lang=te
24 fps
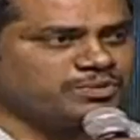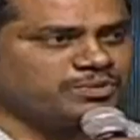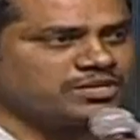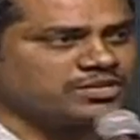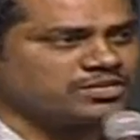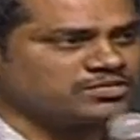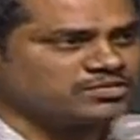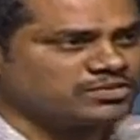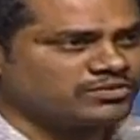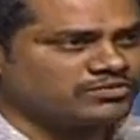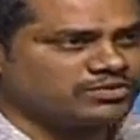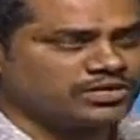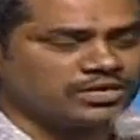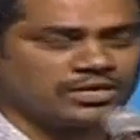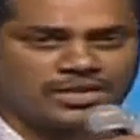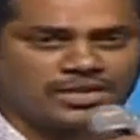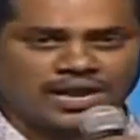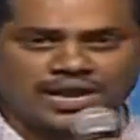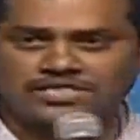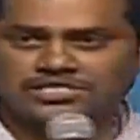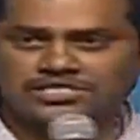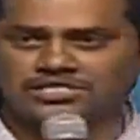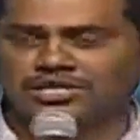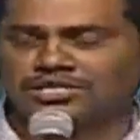బికాస్ ఆఫ్ ద
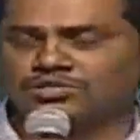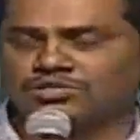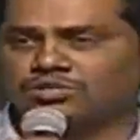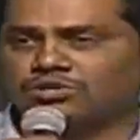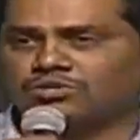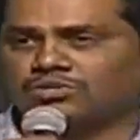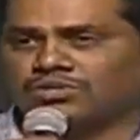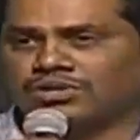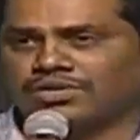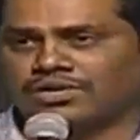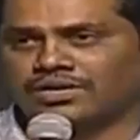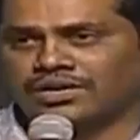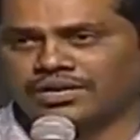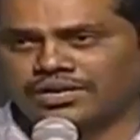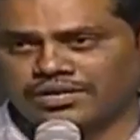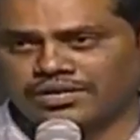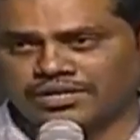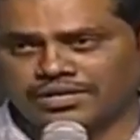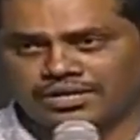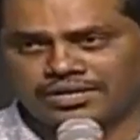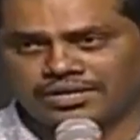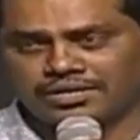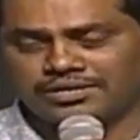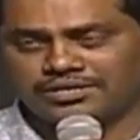రాజ్ కందుకూరి
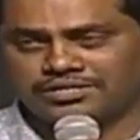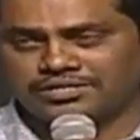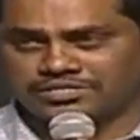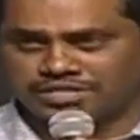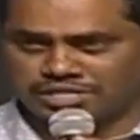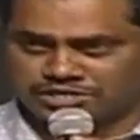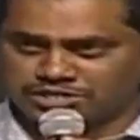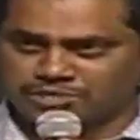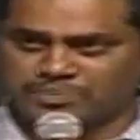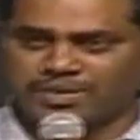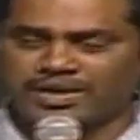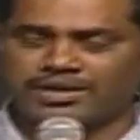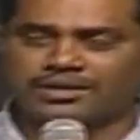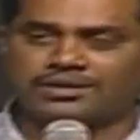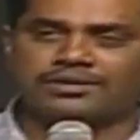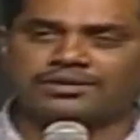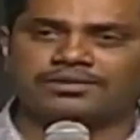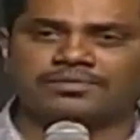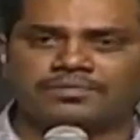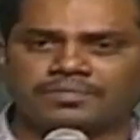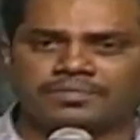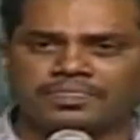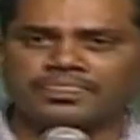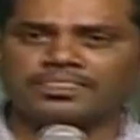గారి జడ్జిమెంట్
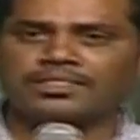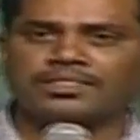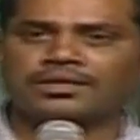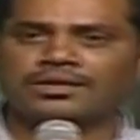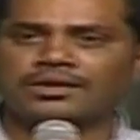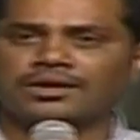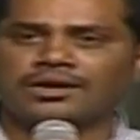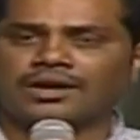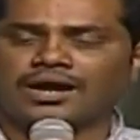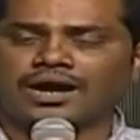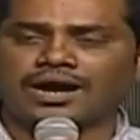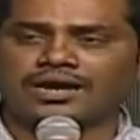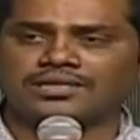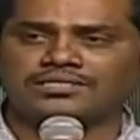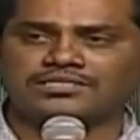ఆయన